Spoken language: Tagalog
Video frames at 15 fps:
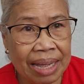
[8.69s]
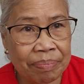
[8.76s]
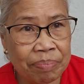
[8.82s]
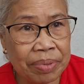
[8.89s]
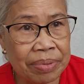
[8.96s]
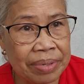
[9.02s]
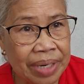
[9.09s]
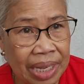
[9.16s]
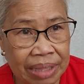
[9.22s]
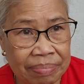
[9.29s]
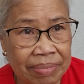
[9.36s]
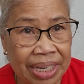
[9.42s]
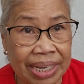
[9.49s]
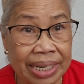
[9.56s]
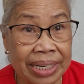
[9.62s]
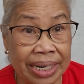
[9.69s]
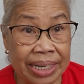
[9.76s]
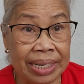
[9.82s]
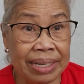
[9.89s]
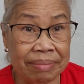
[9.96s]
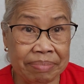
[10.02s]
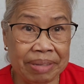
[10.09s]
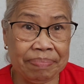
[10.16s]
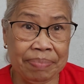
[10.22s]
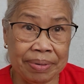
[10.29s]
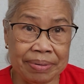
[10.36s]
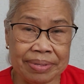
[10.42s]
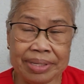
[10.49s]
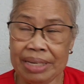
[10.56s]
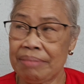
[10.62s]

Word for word: hapon at magandang gabi po